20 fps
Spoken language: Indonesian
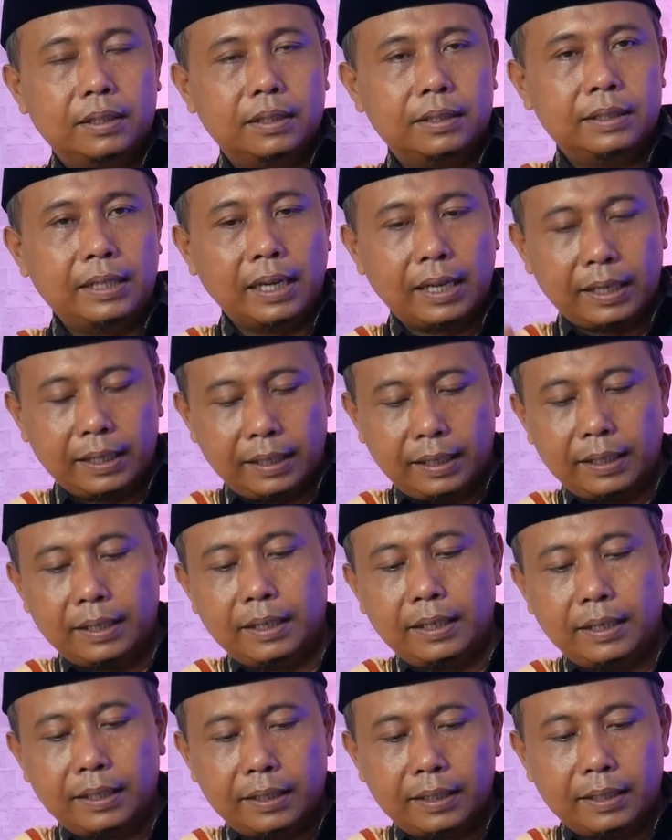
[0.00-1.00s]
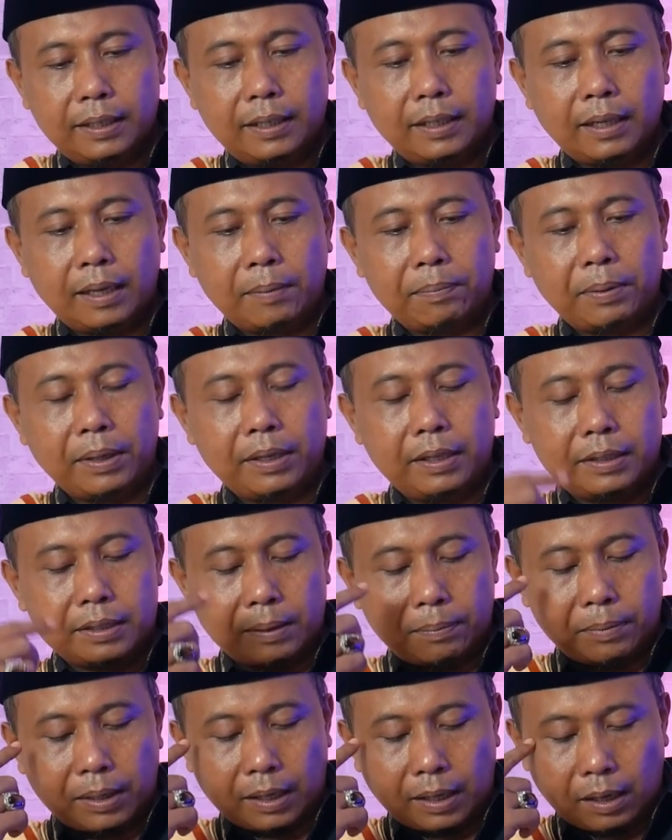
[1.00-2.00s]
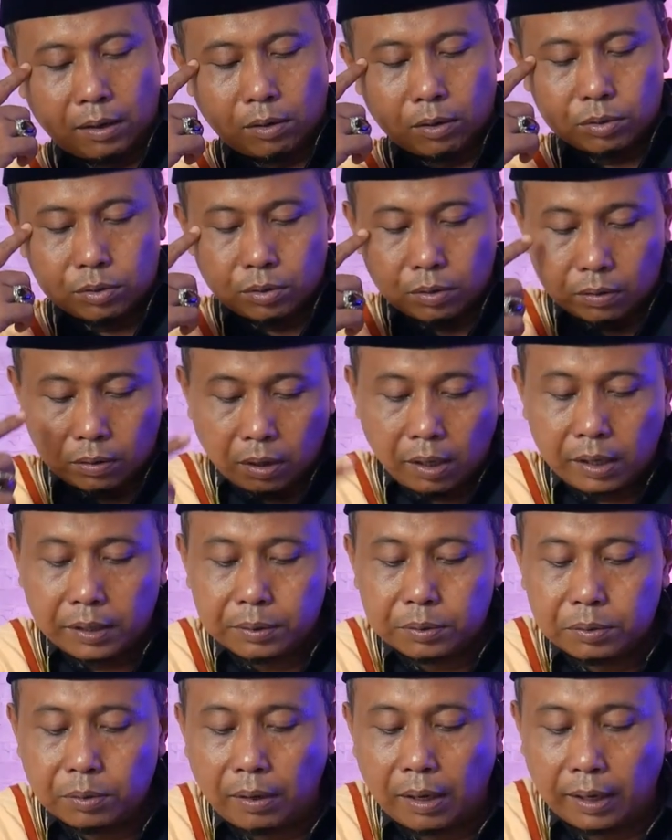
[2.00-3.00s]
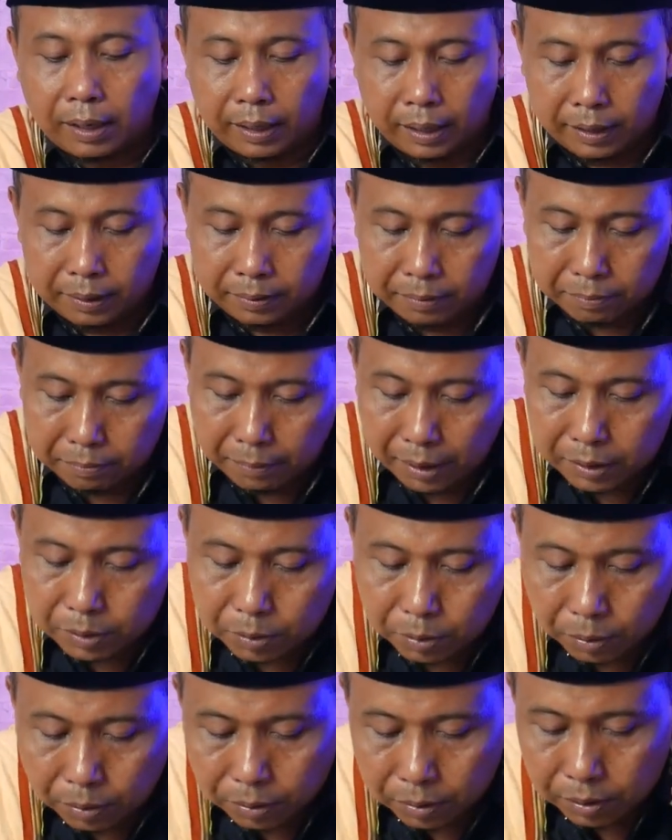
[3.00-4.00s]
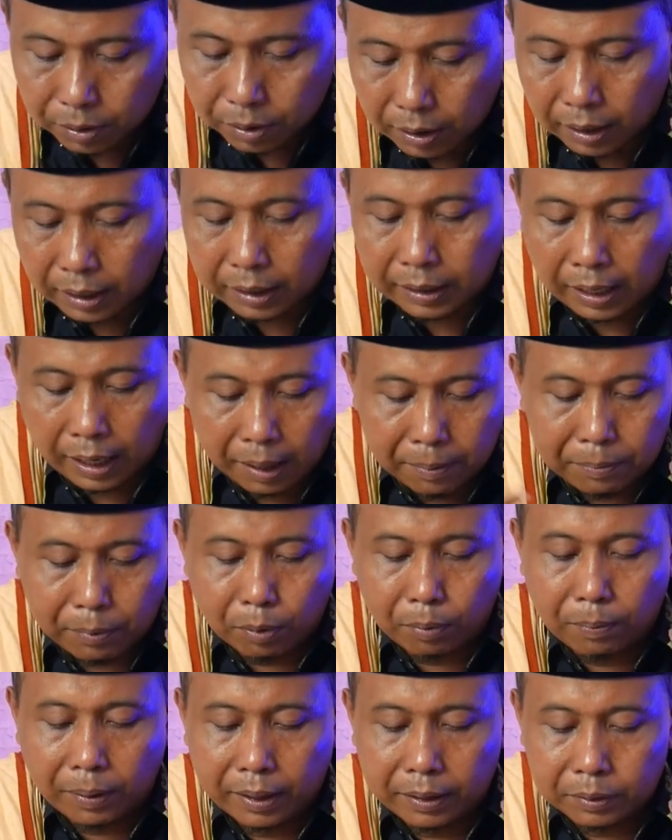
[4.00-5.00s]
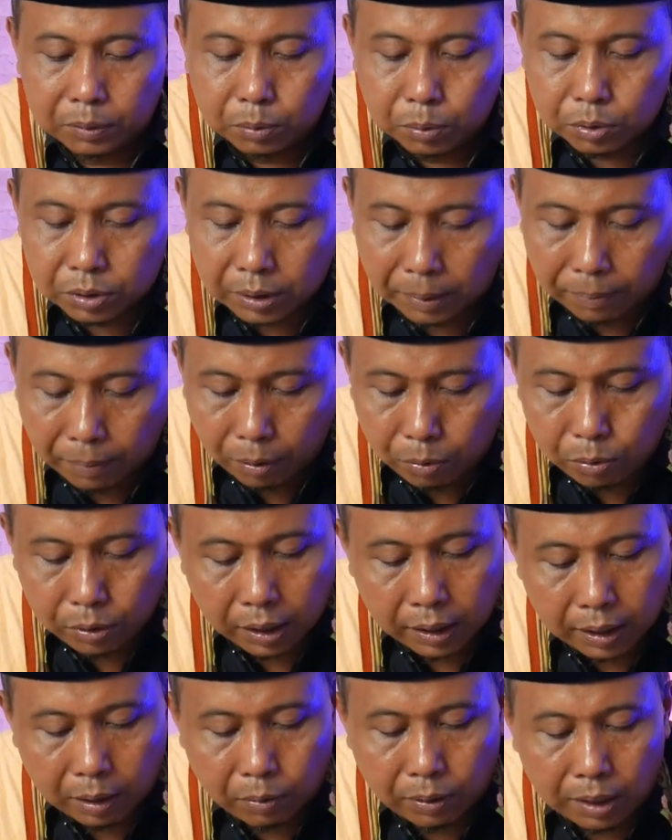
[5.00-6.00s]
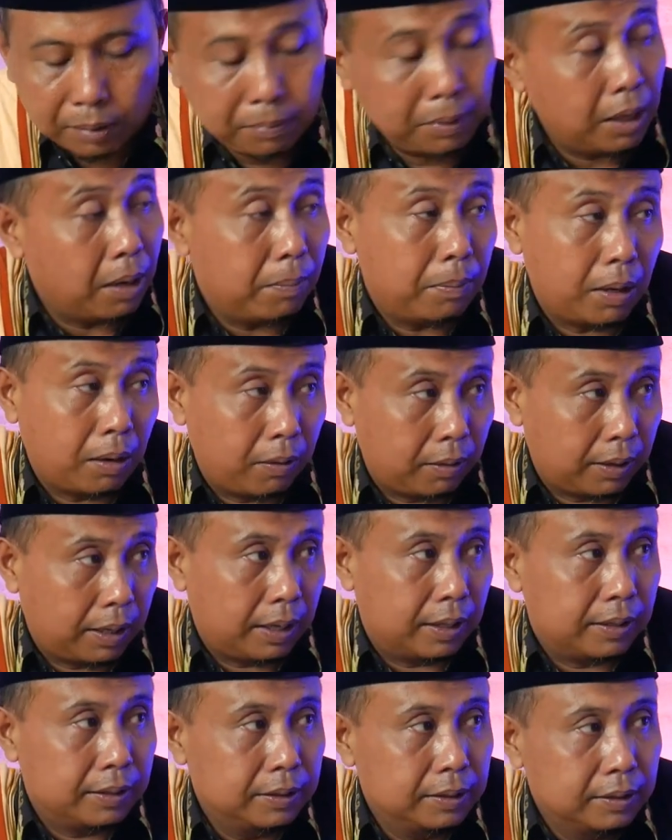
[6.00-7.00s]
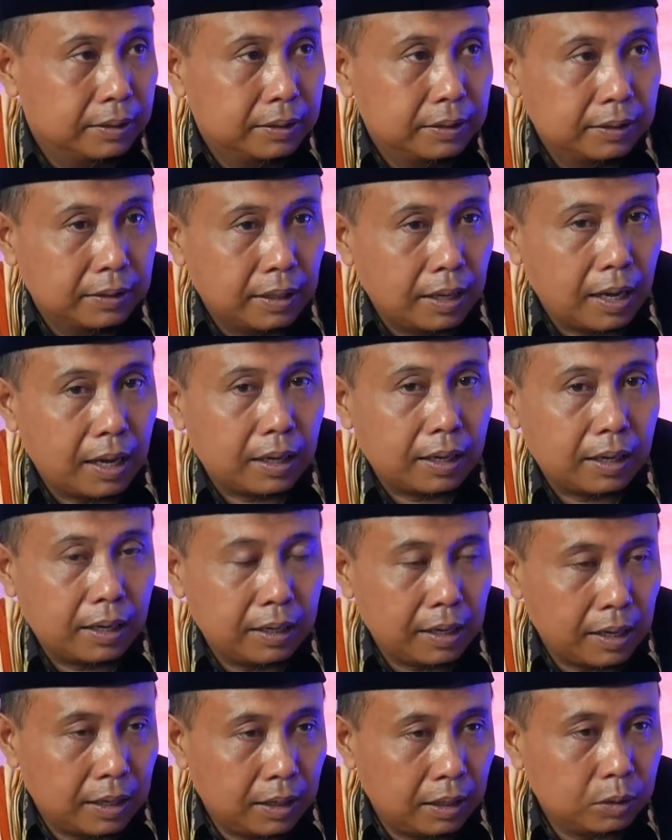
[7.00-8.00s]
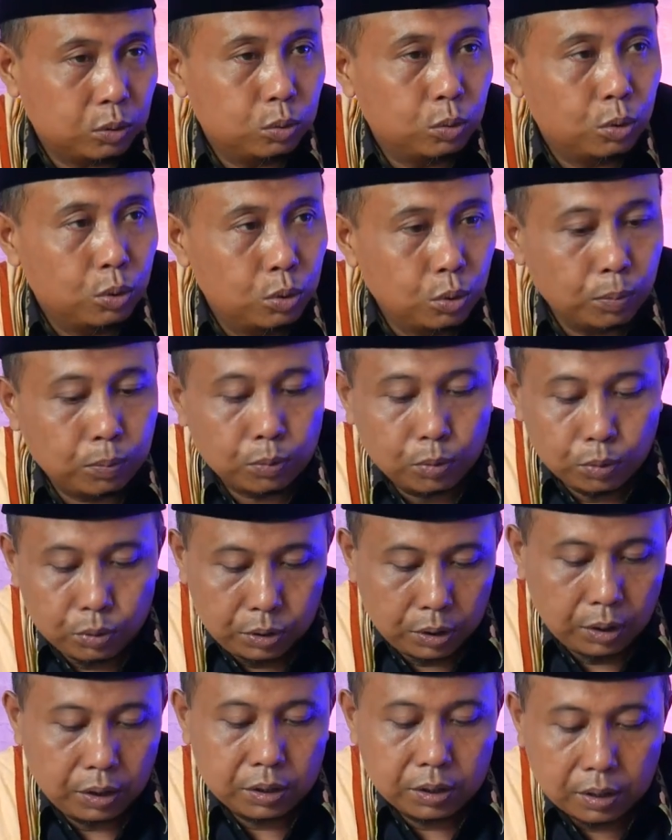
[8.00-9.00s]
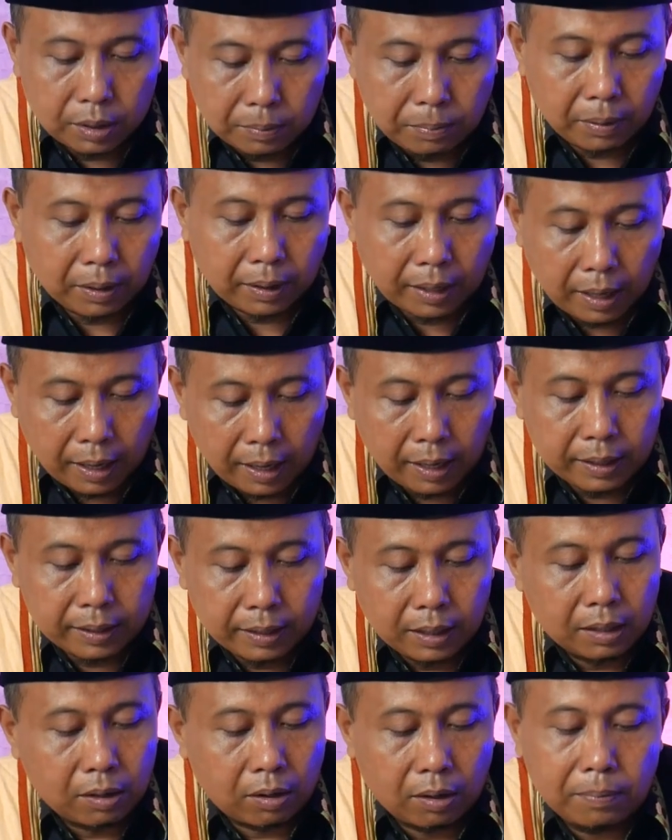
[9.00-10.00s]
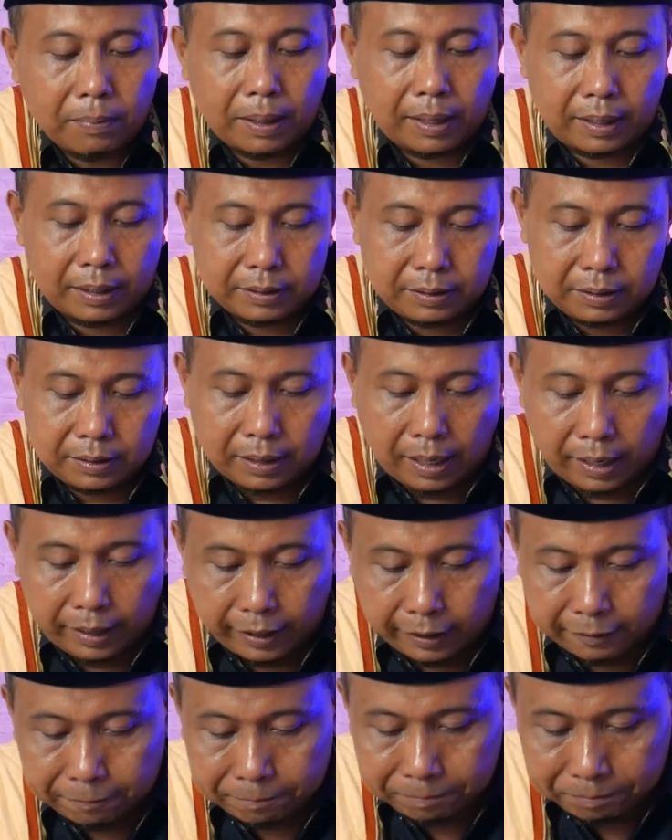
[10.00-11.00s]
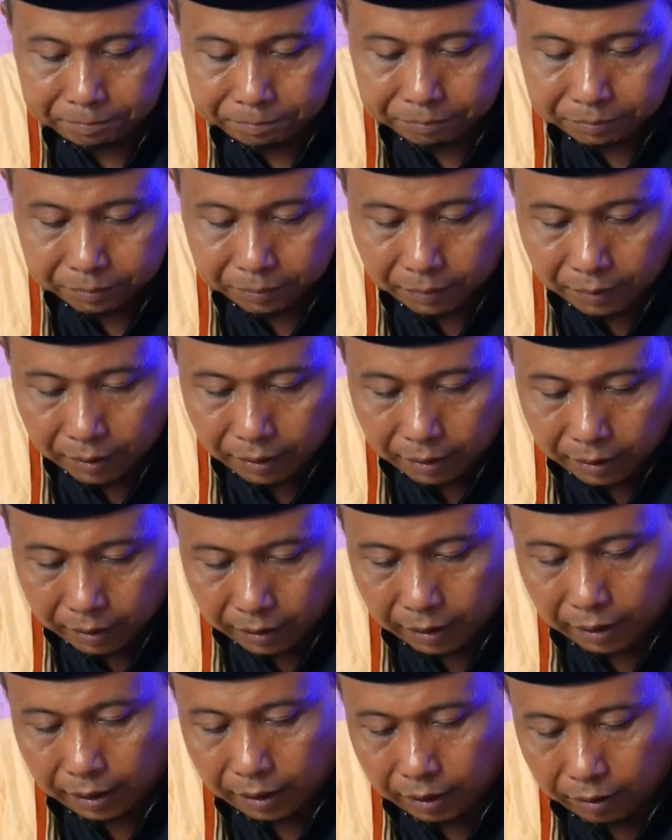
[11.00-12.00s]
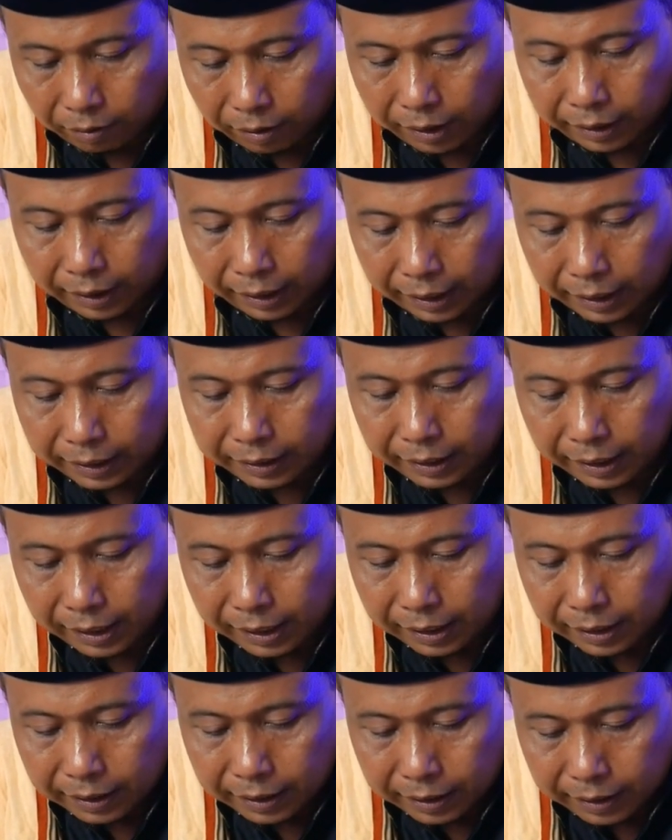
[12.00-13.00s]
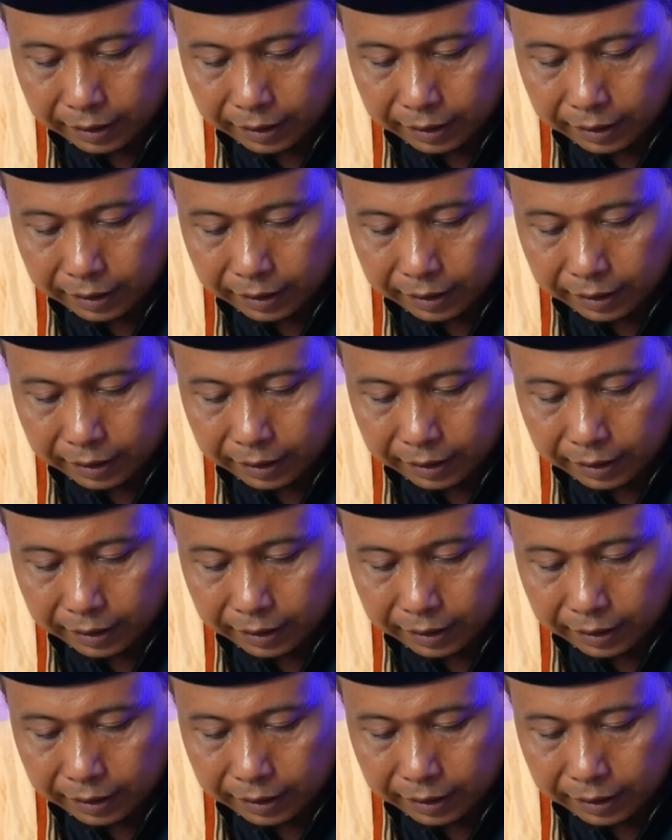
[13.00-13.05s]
dari apa yang disabdakan Rasulullah itu akan masuk ke dalam rumah itu sab'una nau'an minal barokah. Akan ada 70 jenis keberkahan dan rahmah kasih sayang. Nah, oleh karenanya